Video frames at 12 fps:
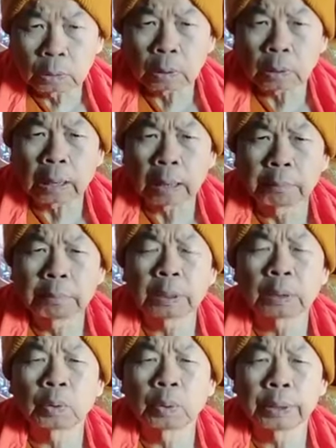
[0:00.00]
ต้องทำเพื่
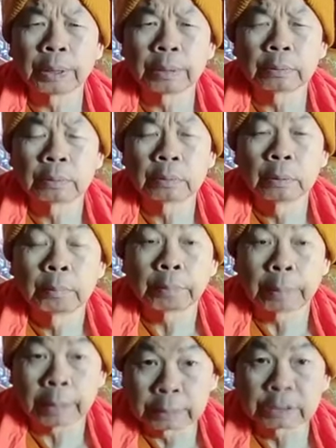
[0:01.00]
อตัวเอง
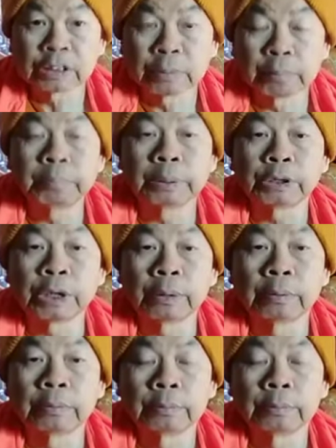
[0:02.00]
แปดสิบเปอร์เซ็น